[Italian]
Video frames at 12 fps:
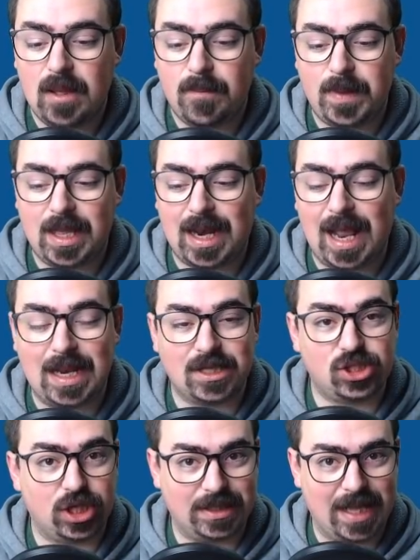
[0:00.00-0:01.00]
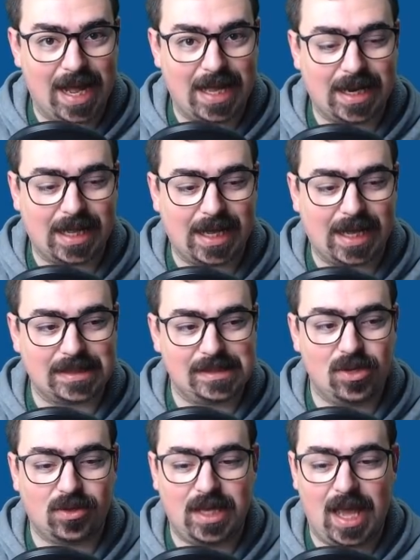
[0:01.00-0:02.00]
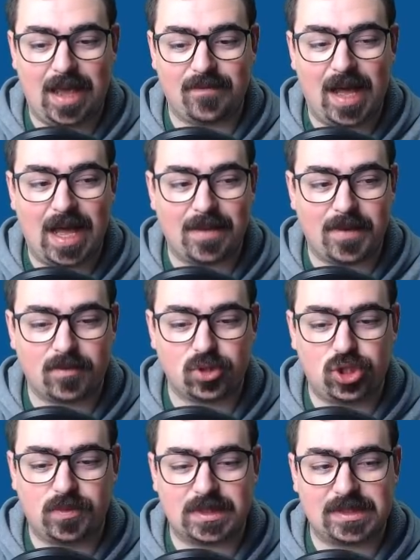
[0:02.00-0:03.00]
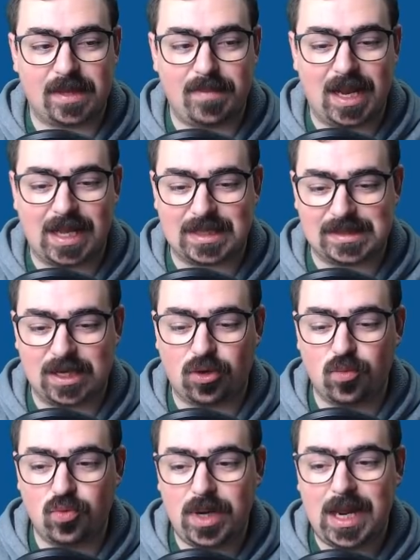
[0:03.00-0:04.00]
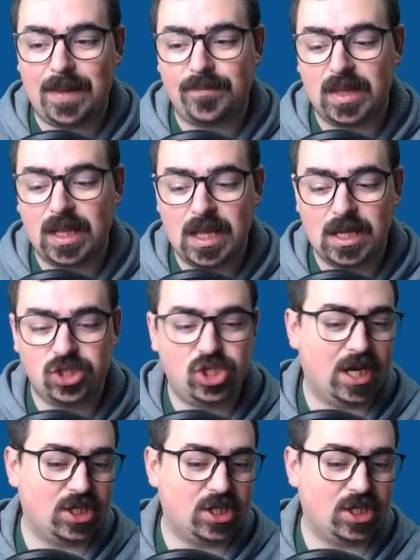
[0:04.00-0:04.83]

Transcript: per la leggendaria ragazzi Ok, vai, apriamoci questa bella cassa comune Gina